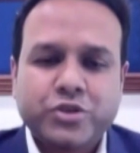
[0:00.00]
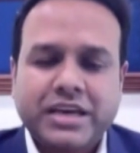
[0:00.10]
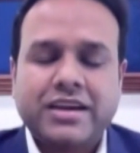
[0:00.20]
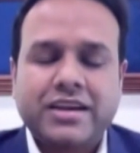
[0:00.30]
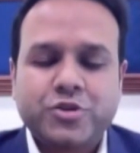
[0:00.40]

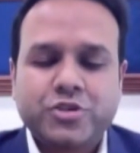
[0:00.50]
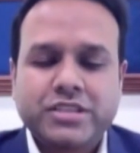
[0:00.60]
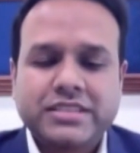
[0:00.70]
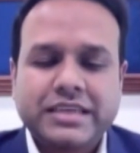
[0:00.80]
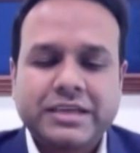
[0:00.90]
যারা হচ্ছে
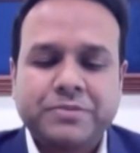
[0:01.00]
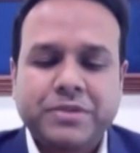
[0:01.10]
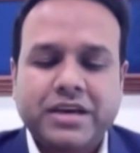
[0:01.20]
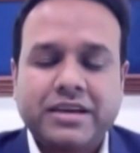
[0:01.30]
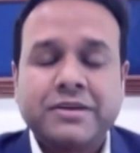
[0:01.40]
যে
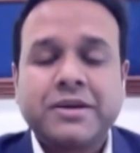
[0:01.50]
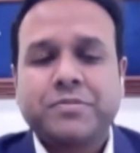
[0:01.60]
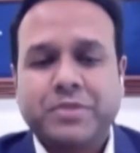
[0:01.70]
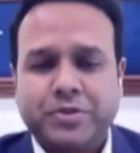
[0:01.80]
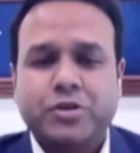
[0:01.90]

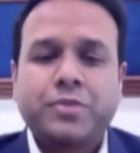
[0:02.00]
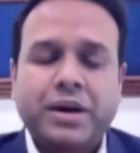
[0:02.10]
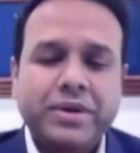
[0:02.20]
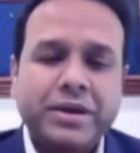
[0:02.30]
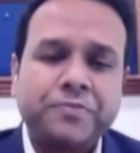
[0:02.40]
বিভিন্ন
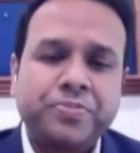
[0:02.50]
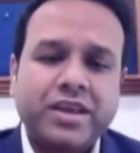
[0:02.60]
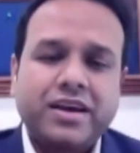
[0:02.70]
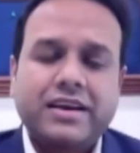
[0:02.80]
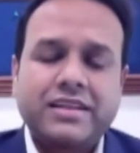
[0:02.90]
ভাবে
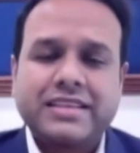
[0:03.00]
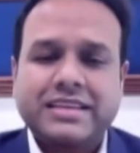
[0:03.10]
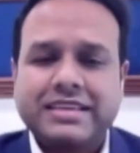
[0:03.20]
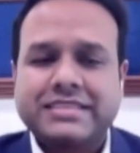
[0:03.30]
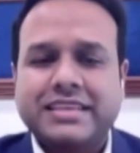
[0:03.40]

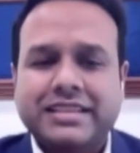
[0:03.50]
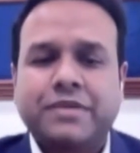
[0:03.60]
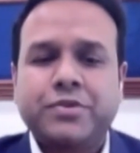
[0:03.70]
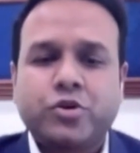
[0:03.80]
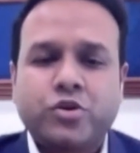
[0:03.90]
তাদের নিজেদের
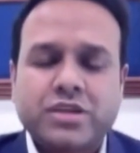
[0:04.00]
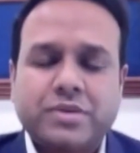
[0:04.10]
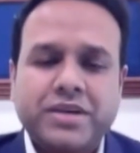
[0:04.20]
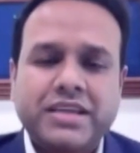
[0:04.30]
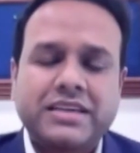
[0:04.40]
দাবিগুলো
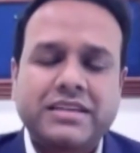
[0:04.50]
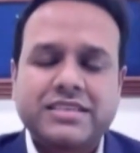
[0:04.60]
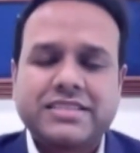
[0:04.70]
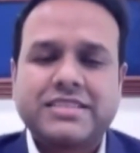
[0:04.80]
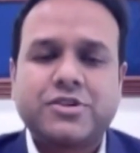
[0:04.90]
সামনে নিয়ে
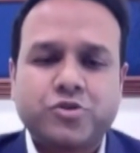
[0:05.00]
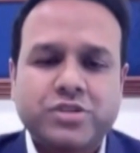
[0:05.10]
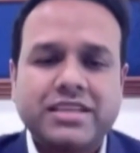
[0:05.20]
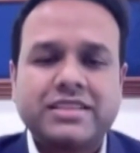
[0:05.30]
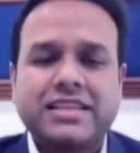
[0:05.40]
আসার চেষ্টা
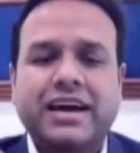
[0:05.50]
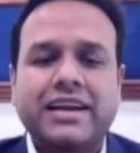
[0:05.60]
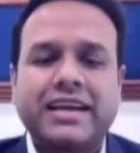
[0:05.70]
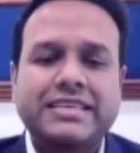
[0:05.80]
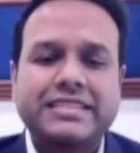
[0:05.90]
করছিলেন
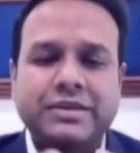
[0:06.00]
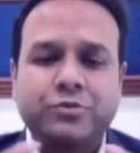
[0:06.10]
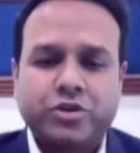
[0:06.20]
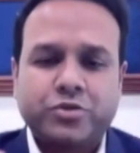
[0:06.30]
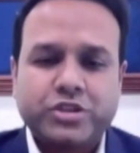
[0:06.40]
তারা এটাকে
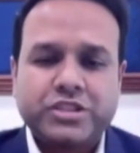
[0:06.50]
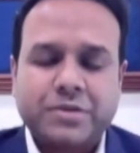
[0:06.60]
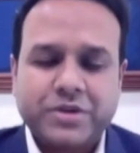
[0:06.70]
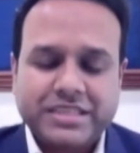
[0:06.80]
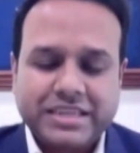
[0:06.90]
মোটামুটি
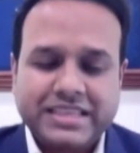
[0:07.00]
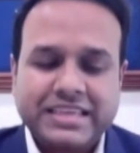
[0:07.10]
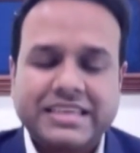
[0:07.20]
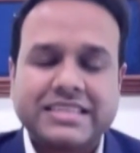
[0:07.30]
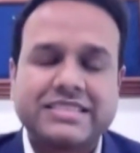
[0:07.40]
সামনের সারিতে
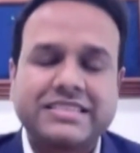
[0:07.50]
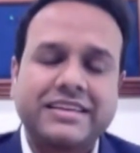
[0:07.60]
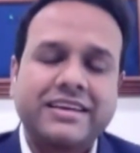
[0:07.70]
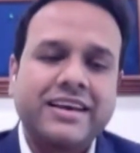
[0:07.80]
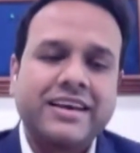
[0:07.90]
নিয়ে
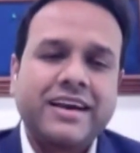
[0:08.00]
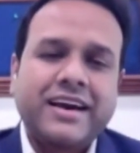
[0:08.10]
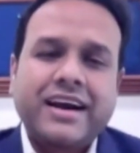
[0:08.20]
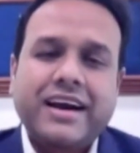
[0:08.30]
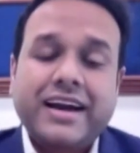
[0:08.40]
আসতেন
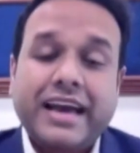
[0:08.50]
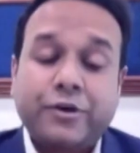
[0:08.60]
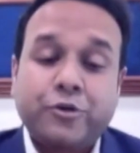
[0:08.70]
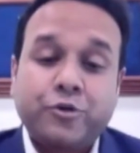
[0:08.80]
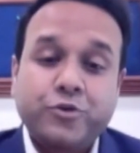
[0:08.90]

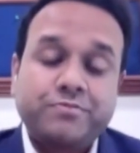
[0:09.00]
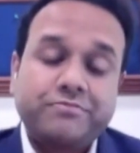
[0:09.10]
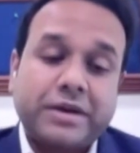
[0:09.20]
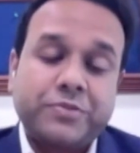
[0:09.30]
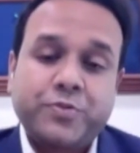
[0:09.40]
এখন
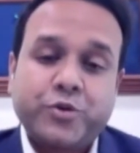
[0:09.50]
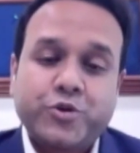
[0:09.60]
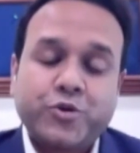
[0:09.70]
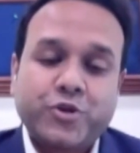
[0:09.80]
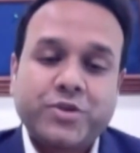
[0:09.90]
আপনি
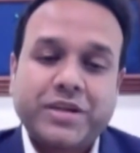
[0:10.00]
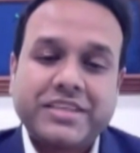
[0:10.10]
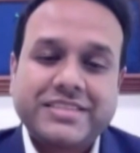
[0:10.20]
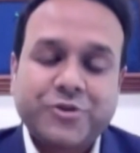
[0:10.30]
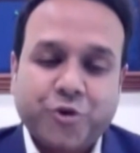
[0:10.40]
প্রশ্ন করতে পারেন
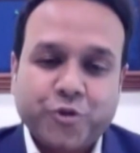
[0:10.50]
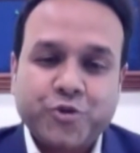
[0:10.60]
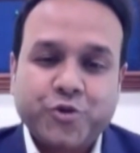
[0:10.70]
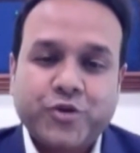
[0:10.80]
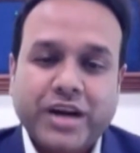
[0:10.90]
যে এটা
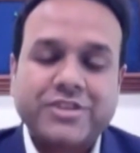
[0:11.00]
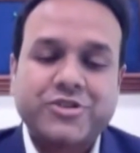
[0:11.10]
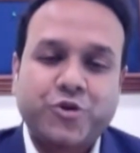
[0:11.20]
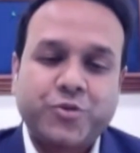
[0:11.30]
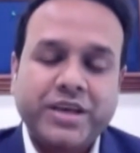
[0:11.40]
কতটুকু কাজ
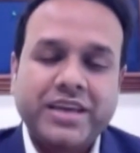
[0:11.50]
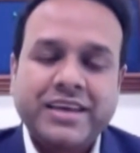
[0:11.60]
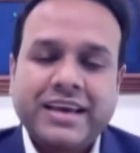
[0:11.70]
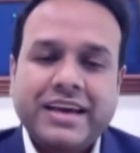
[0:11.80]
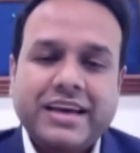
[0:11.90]
করবে
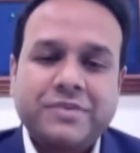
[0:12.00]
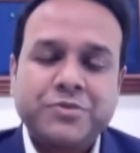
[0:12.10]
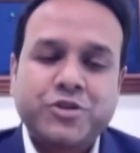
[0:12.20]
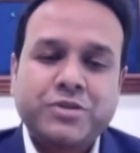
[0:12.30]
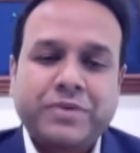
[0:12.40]
আমি
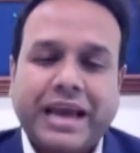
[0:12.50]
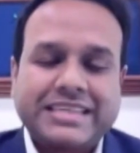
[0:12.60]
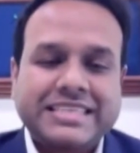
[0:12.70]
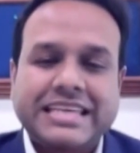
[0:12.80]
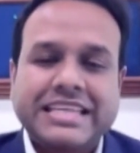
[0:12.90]
যদি
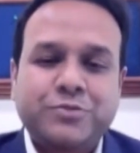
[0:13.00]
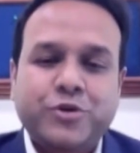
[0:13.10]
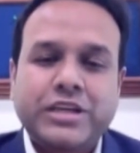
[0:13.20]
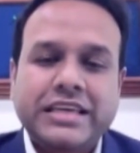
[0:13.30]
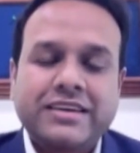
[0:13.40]
প্র্যাকটিক্যালি
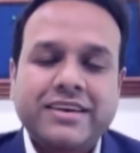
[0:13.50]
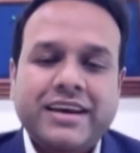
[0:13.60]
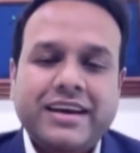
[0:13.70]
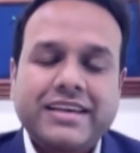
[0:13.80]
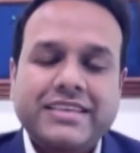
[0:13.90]
বলি
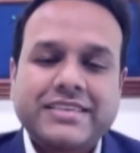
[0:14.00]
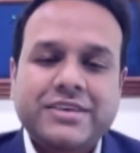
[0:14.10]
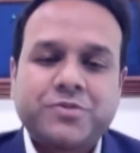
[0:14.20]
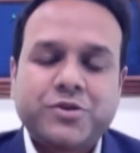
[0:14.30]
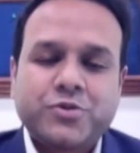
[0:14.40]
এটা
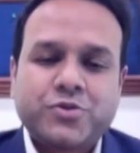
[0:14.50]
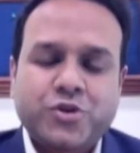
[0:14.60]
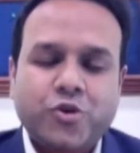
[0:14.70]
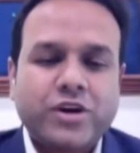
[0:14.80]
স্লোগান